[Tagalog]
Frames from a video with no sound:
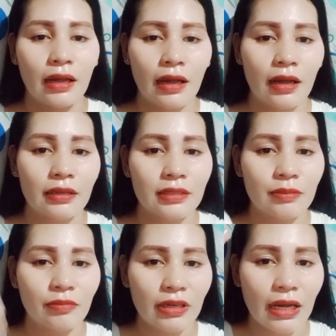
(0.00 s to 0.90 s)
uh,
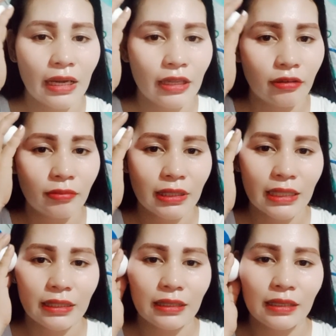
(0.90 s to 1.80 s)
simula ngayon
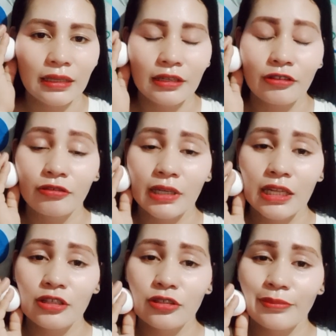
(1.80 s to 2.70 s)
matatanggal na yung
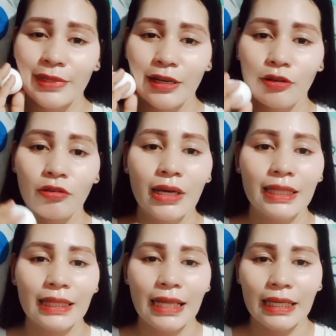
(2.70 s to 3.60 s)
insomnia ko at
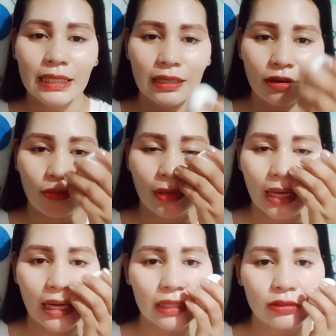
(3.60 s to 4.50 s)
lagi na ako
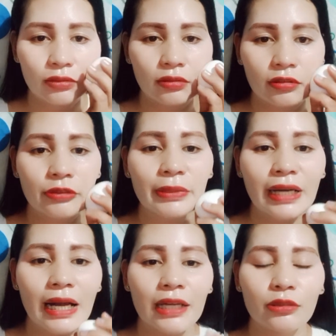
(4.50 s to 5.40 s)
makakatulog or
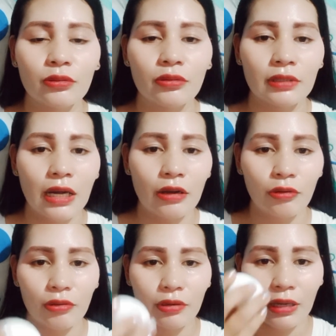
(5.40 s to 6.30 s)
makakatulog na
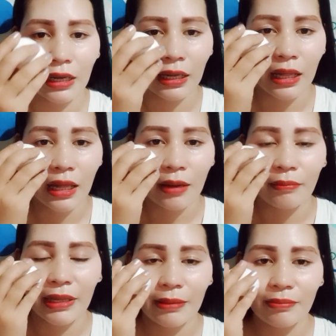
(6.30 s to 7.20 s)
ako ng
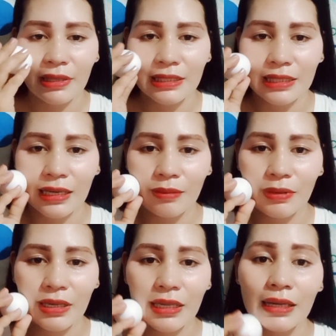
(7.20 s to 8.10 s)
mahimbing sa
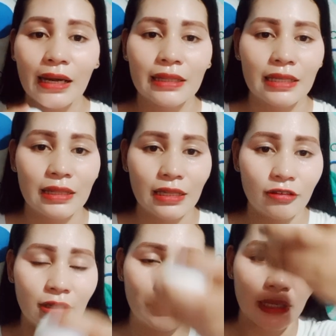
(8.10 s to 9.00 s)
gabi at hindi
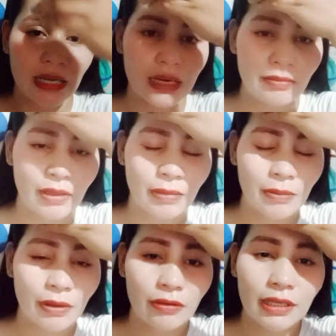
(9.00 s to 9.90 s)
ko na
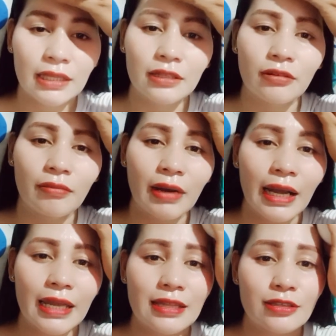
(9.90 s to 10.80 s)
mararamdaman pa ulit yung
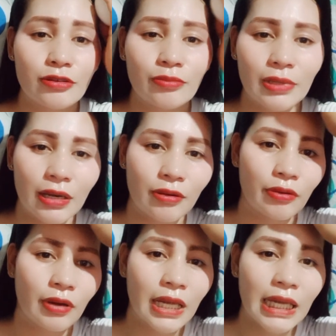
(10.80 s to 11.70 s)
mga insomnia ko